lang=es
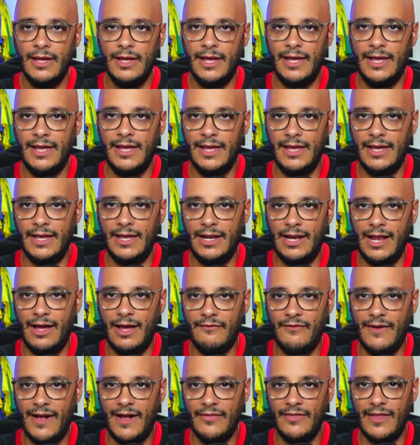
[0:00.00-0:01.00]
Eh,
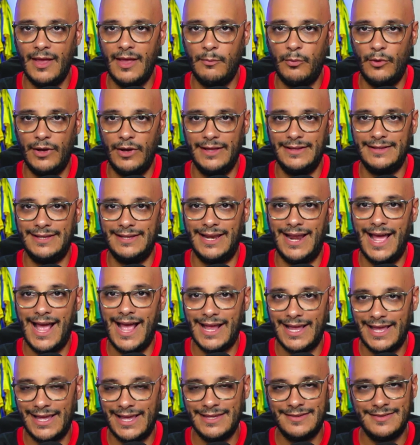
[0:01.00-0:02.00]
las bandas, pues estará
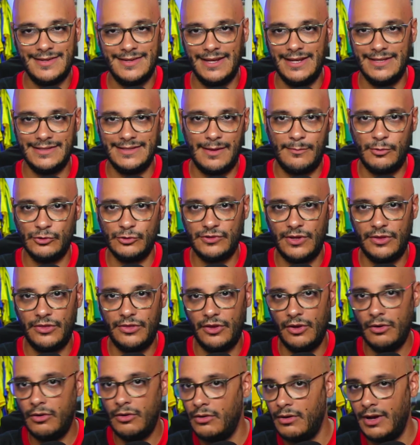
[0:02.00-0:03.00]
Keche en esa
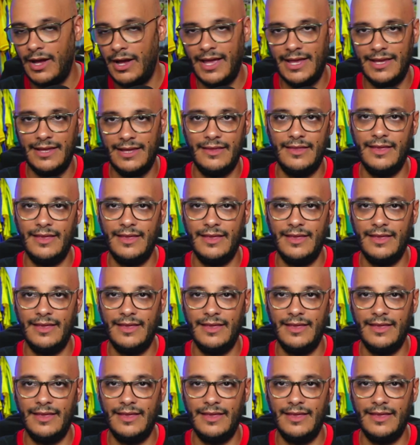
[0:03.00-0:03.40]
posición ahí